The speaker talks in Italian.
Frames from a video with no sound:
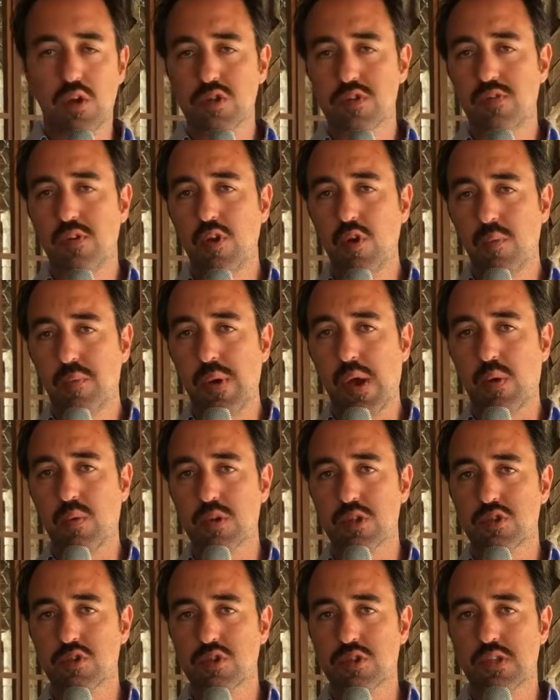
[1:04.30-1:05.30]
lo sviluppo
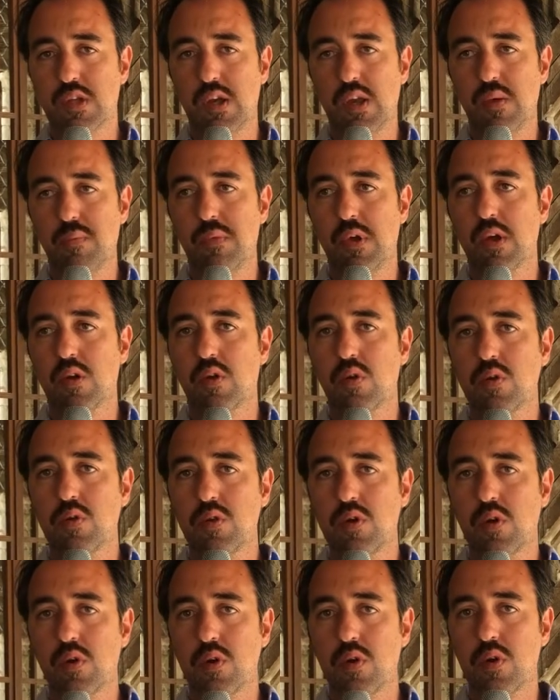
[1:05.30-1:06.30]
ecosostenibile con
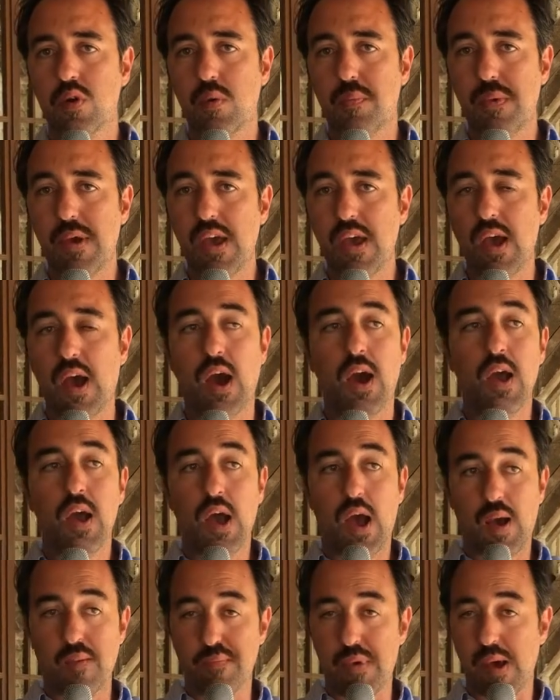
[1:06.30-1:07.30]
l'Unione Europea,
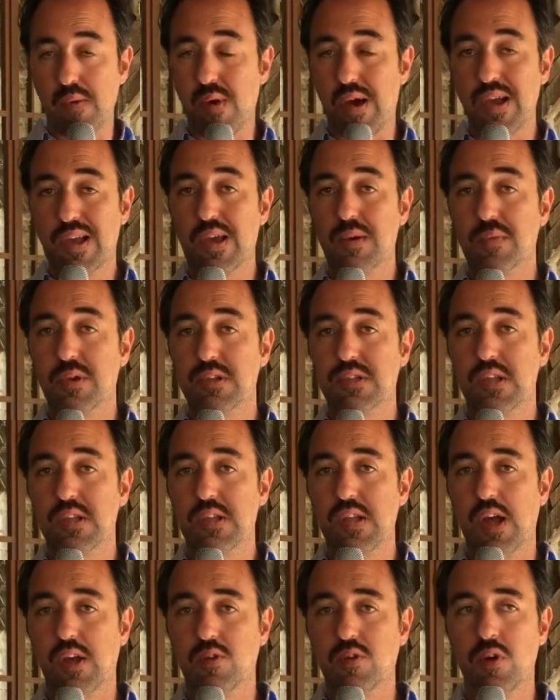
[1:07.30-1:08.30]
abbiamo anche
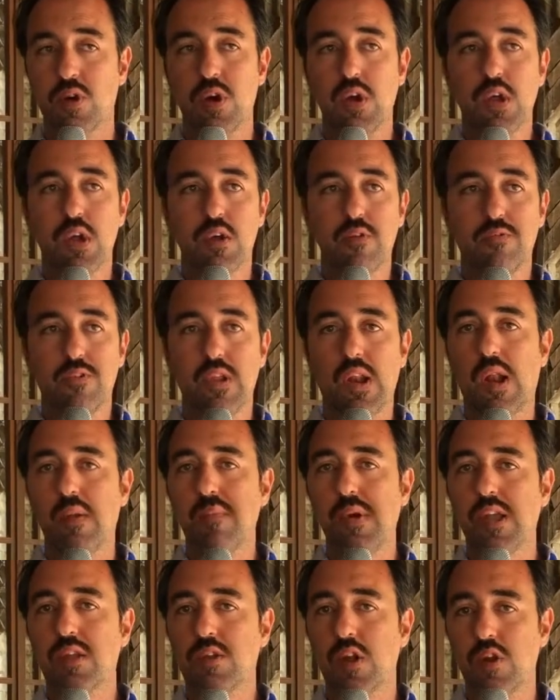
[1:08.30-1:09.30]
presentato
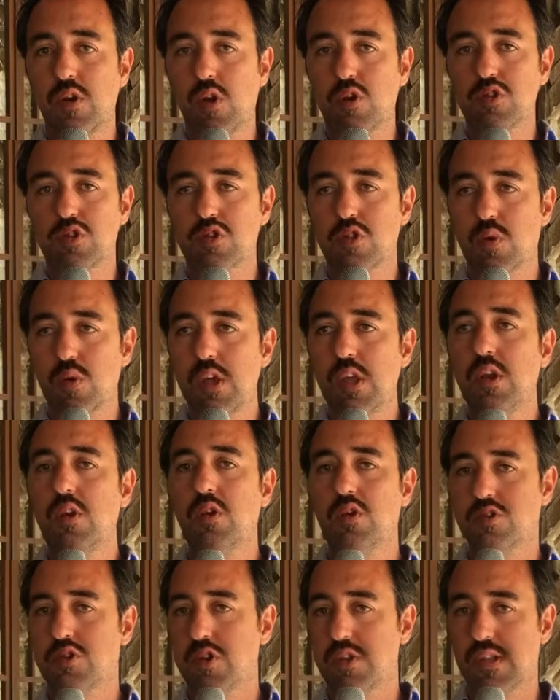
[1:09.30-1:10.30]
finalmente il nostro
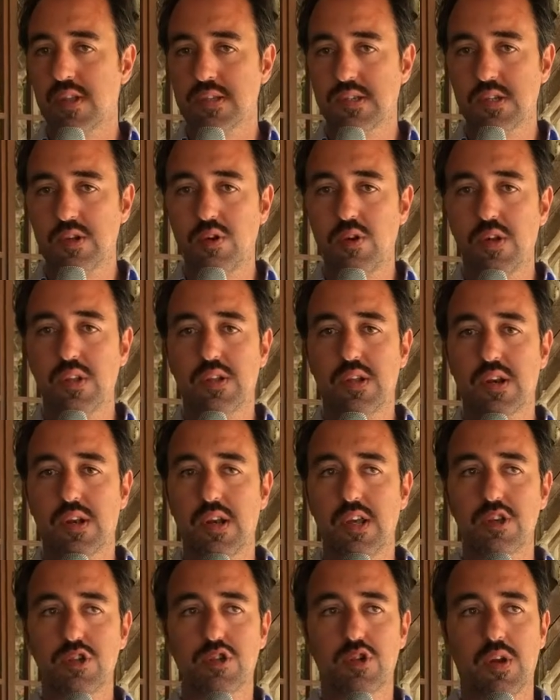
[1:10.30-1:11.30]
inno, Città Slow
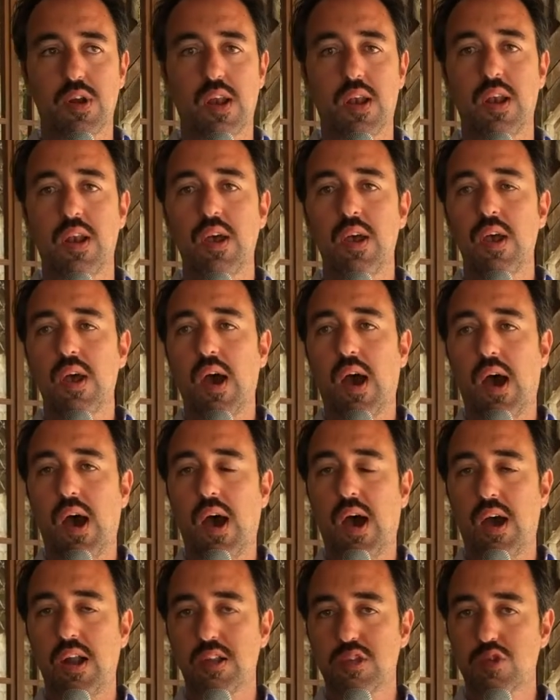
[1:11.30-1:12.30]
International
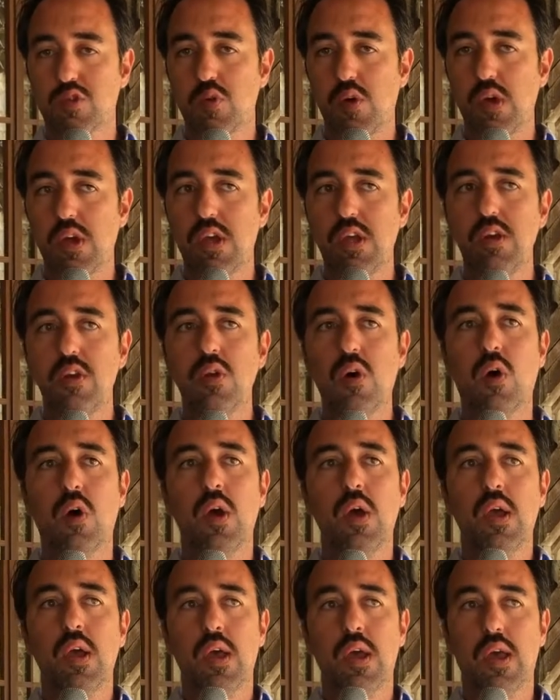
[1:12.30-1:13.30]
ha il suo inno
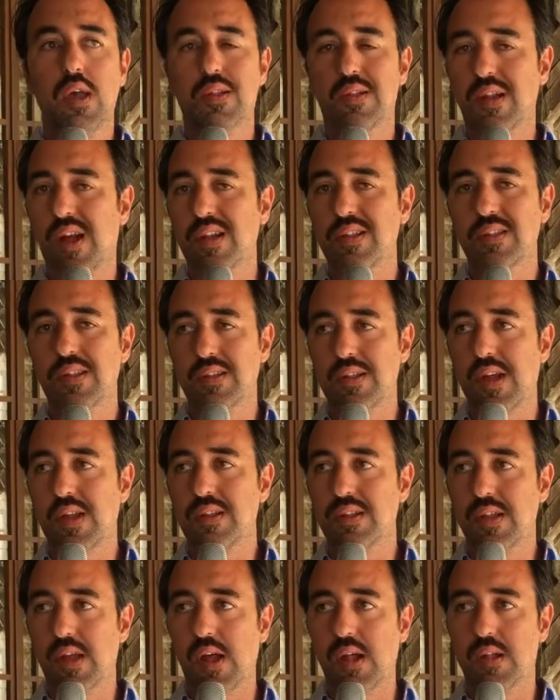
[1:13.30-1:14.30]
e tante
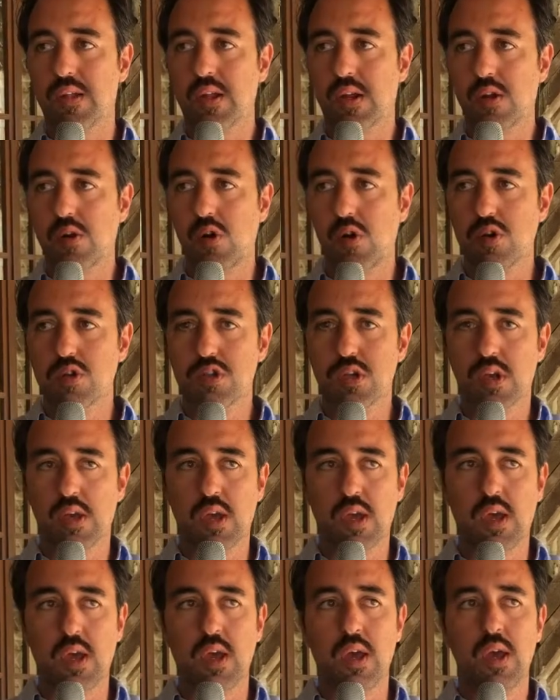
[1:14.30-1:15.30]
tante altre cose
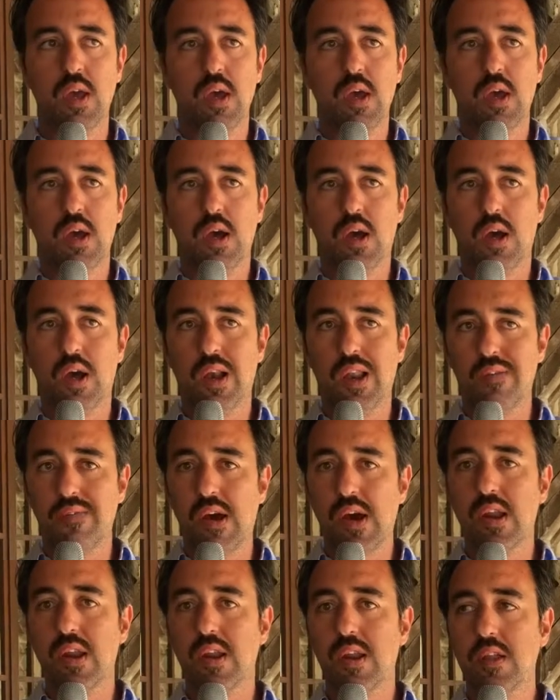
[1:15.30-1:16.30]
che eh, le
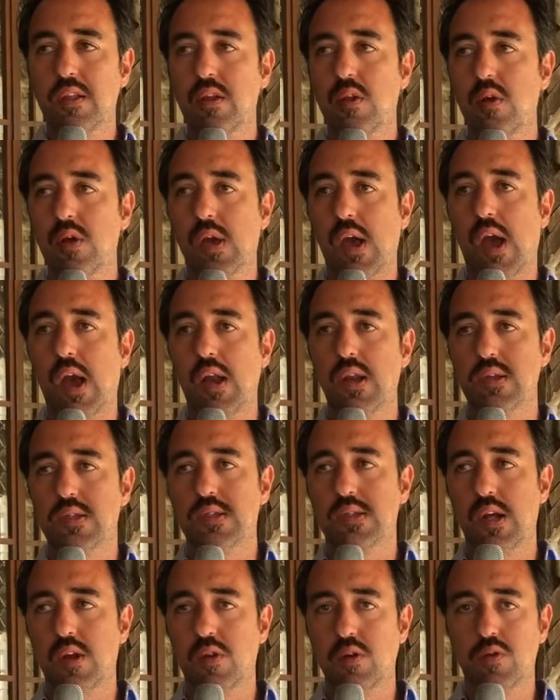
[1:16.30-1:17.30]
varie reti locali
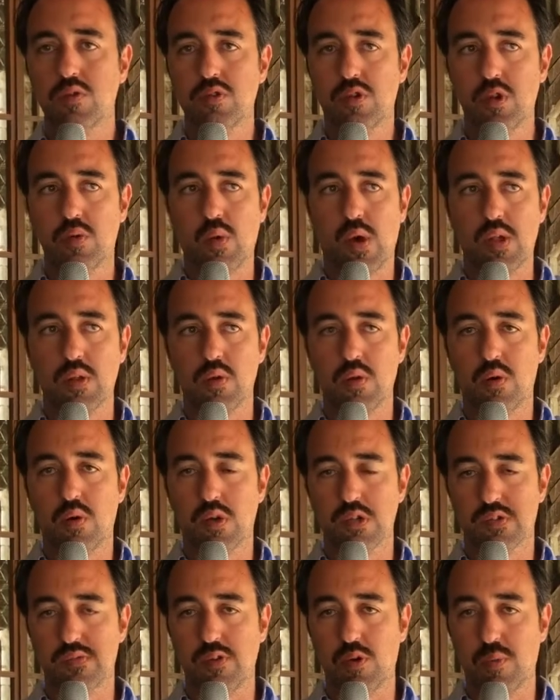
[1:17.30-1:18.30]
stanno continuando
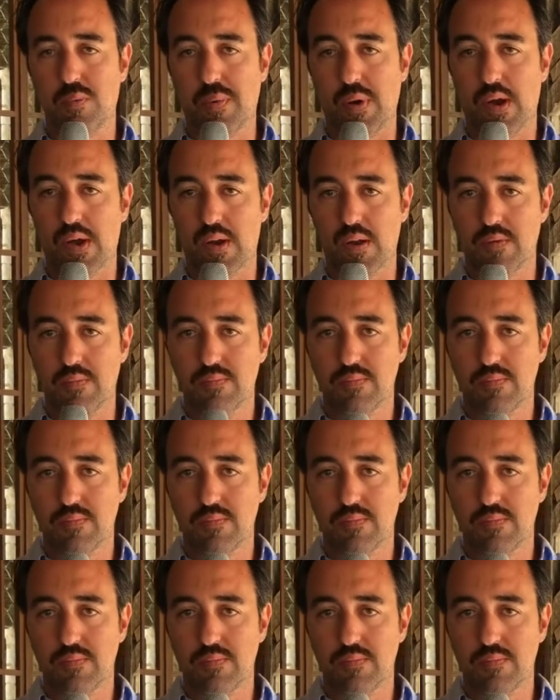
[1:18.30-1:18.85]
a sviluppare.